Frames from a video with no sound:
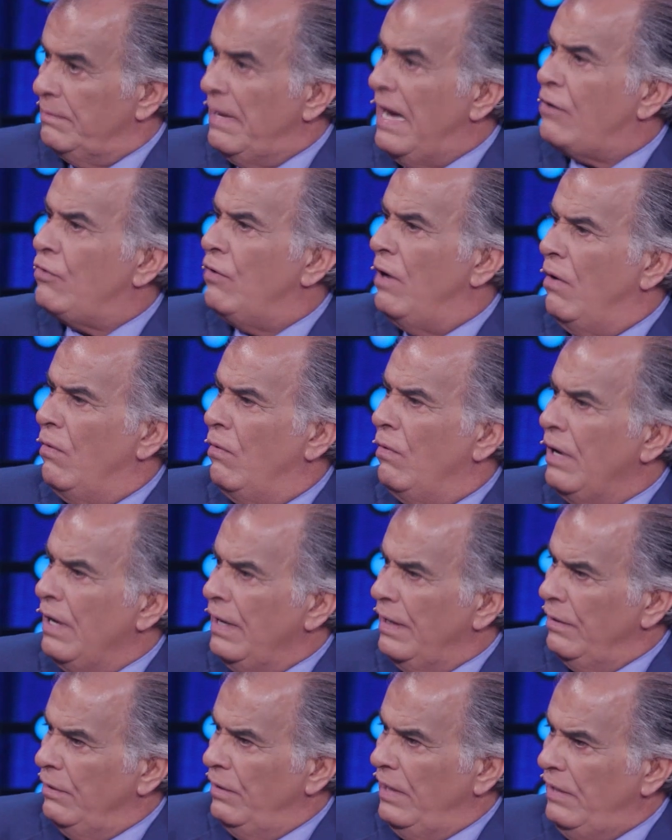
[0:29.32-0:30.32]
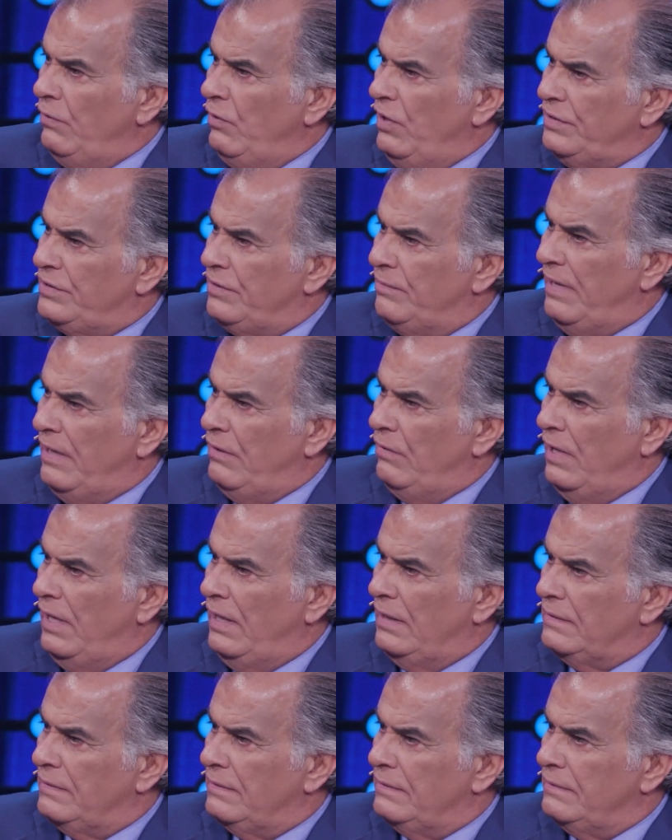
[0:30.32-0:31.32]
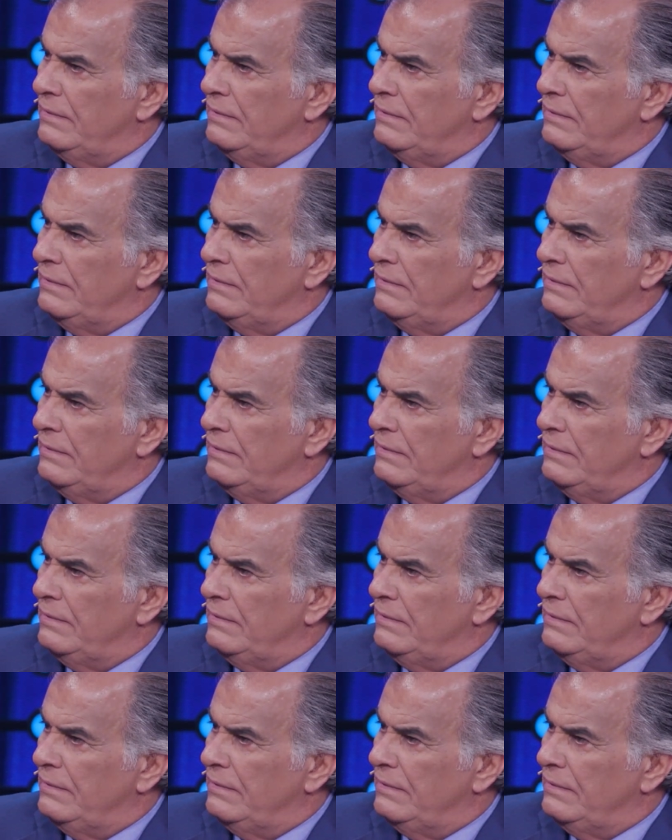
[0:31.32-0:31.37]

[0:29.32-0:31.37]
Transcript: ماكو او هو أيوة، احتمال واحد